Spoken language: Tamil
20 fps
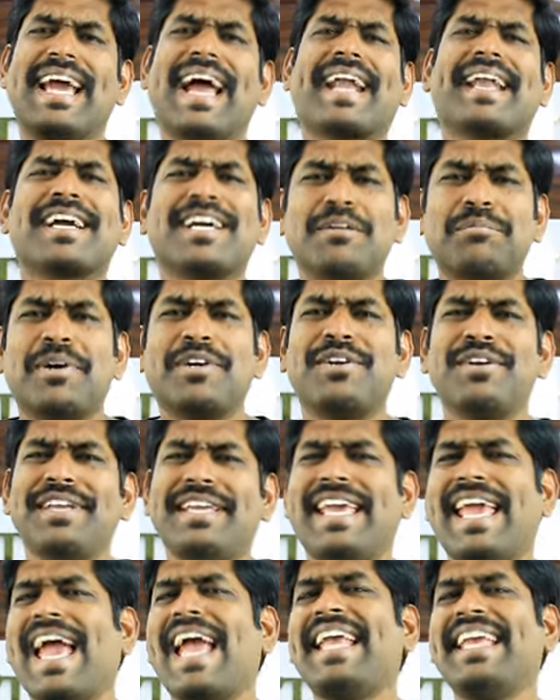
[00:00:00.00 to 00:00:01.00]
எனக்கு மட்டும்
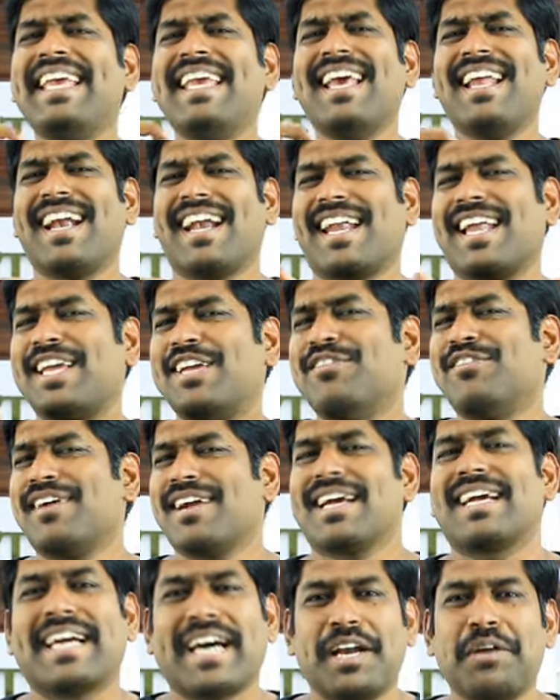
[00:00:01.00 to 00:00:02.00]
ஏன் ஈரெல்லாம்
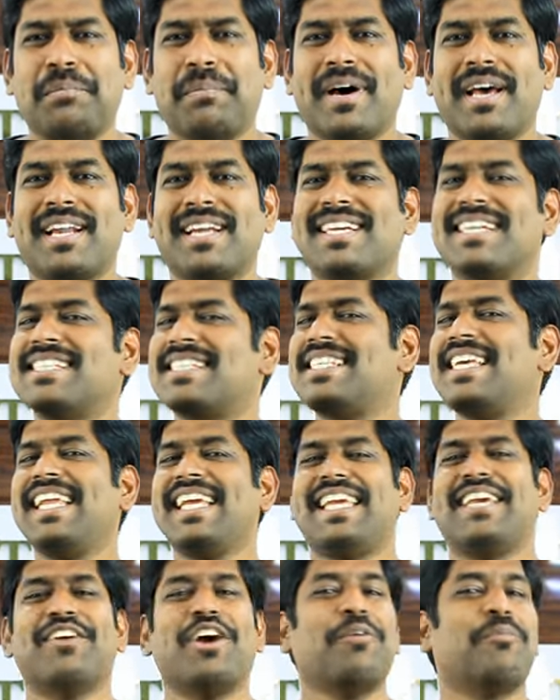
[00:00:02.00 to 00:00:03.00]
இவ்வளோ கருப்பாக இருக்குது
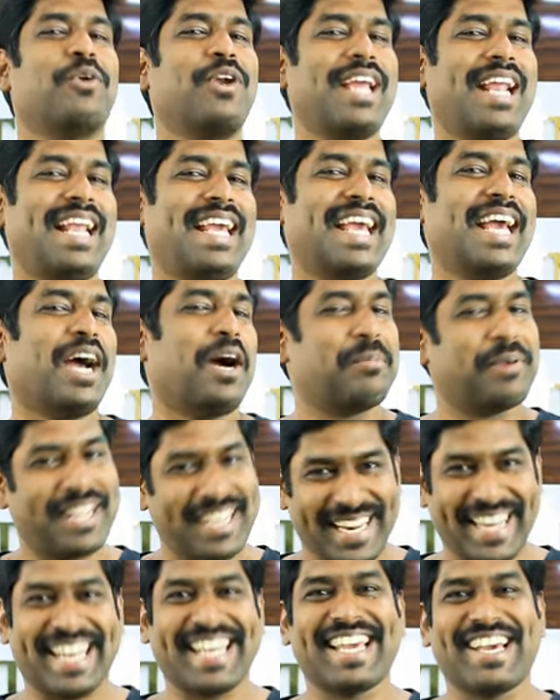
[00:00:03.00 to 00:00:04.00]
சிரிக்கவே முடியலையே
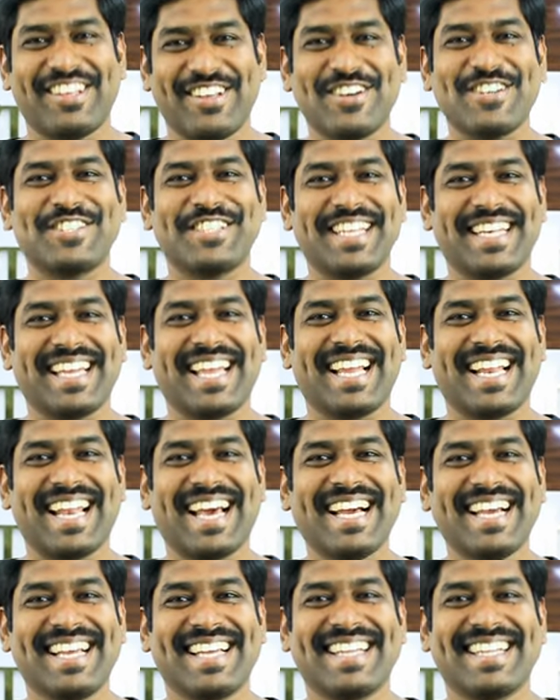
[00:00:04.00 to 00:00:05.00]
அப்படின்னு என்னைக்காவது யோசிச்சிருக்கீங்களா